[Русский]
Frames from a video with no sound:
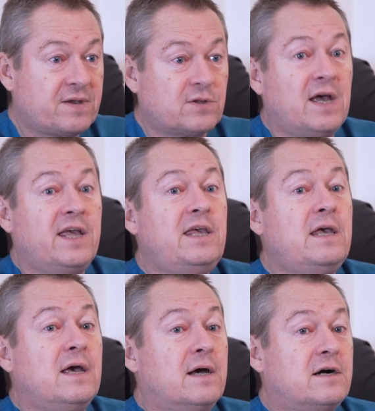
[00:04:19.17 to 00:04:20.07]
Вот.
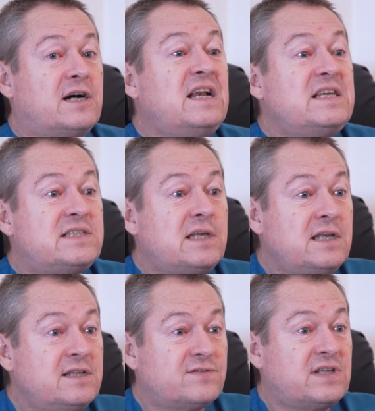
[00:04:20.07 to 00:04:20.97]
И
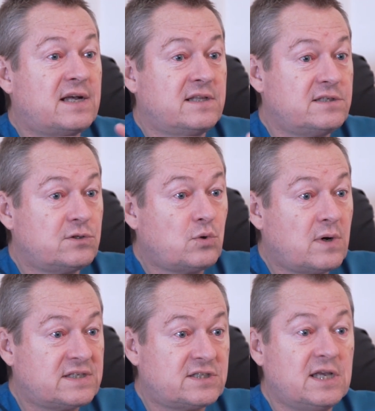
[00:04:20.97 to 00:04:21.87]
холестерин в данной
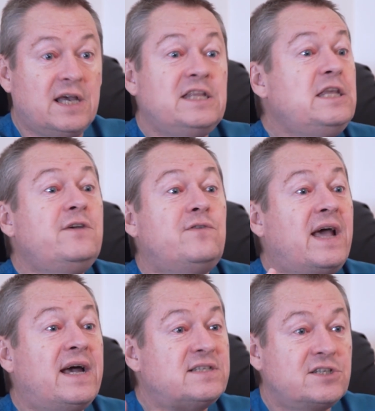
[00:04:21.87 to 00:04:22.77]
ситуации не
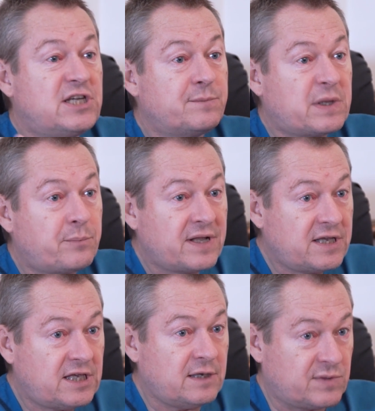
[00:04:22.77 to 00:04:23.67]
является чем-то
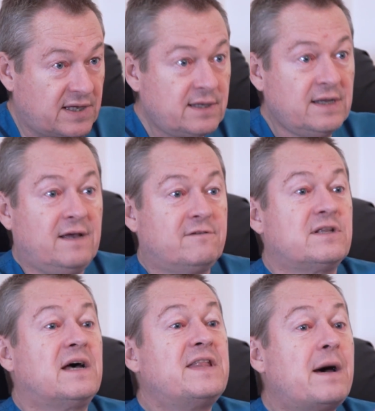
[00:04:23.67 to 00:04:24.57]
плохим. Да?
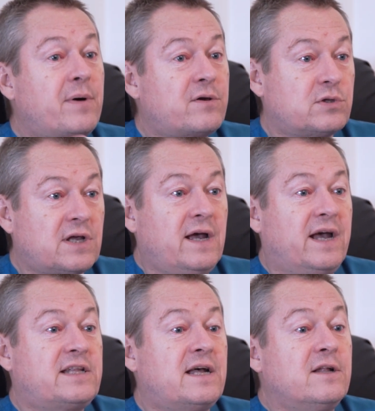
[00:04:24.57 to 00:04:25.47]
Вот наоборот,
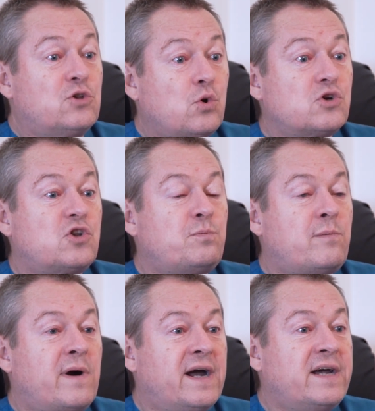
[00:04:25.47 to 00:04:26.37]
это то, что
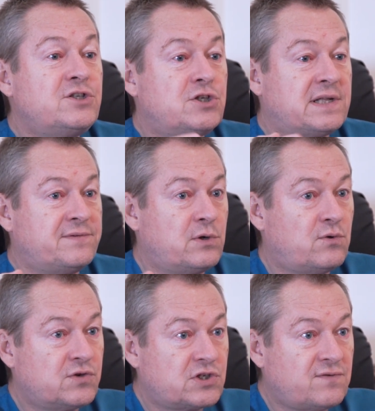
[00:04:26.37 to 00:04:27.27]
помогает
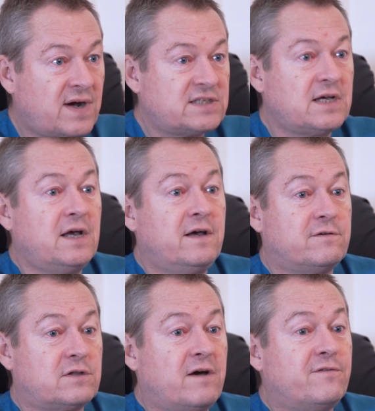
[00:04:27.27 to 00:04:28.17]
человеку выживать
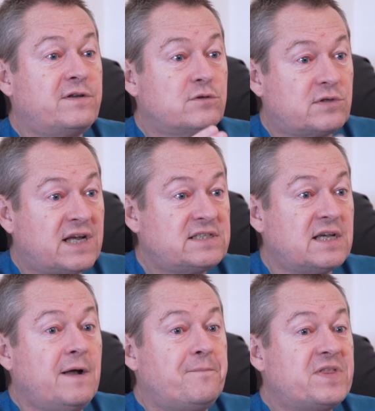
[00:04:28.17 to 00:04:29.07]
вот, в
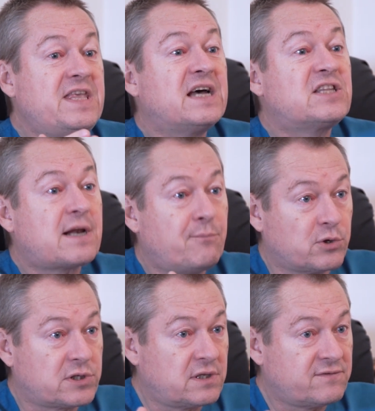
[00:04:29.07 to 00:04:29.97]
результате
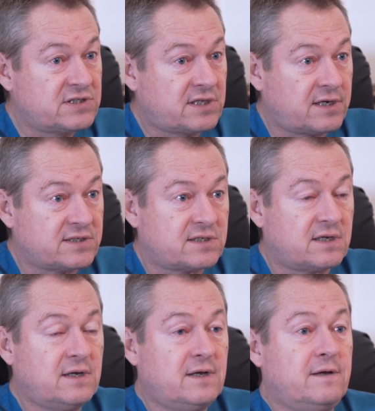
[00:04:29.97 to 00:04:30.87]
неотработанного стресса.